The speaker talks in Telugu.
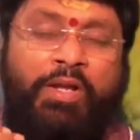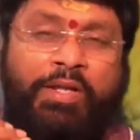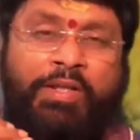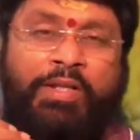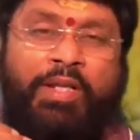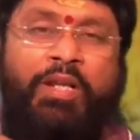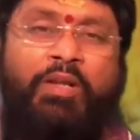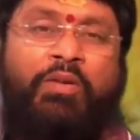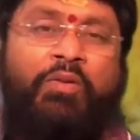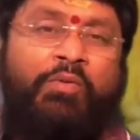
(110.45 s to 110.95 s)
ఈ
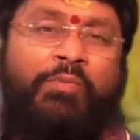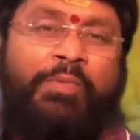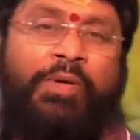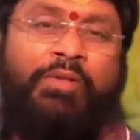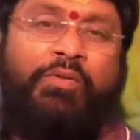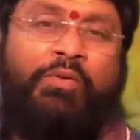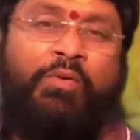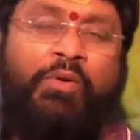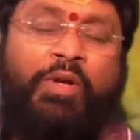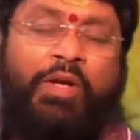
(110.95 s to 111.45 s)
నెలలో
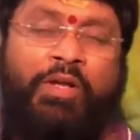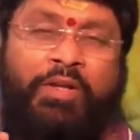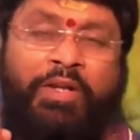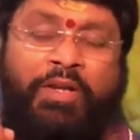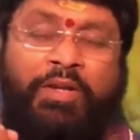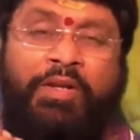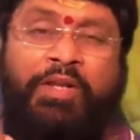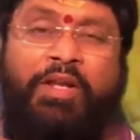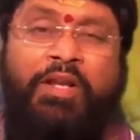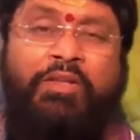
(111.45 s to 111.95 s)
మాత్రం ఆ
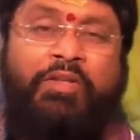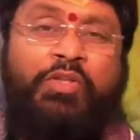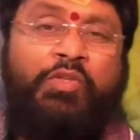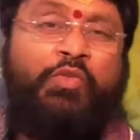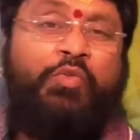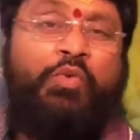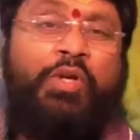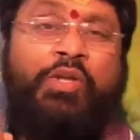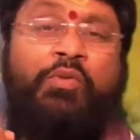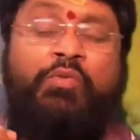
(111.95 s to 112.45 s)
నిర్ణయాలు
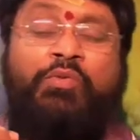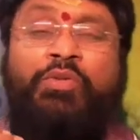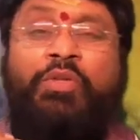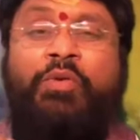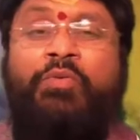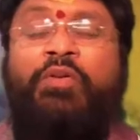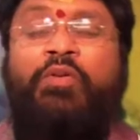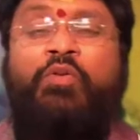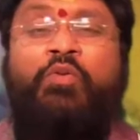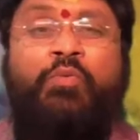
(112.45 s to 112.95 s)
తీసుకోవడానికి
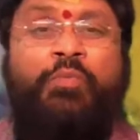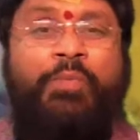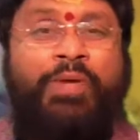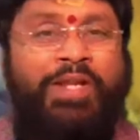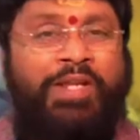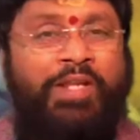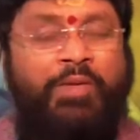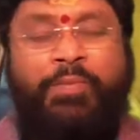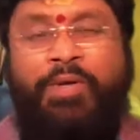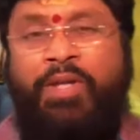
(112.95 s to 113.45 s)
కొంతవరకు
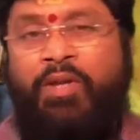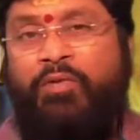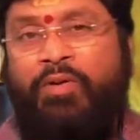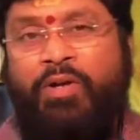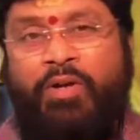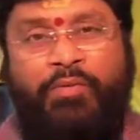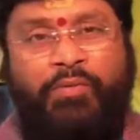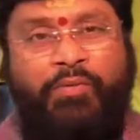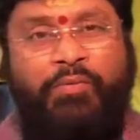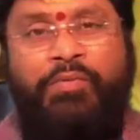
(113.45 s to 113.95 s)
బలహీనపడే
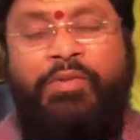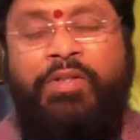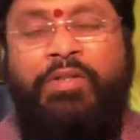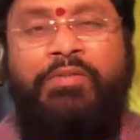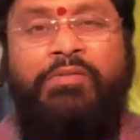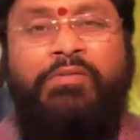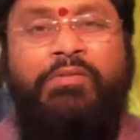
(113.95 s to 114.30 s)
అవకాశం ఉంది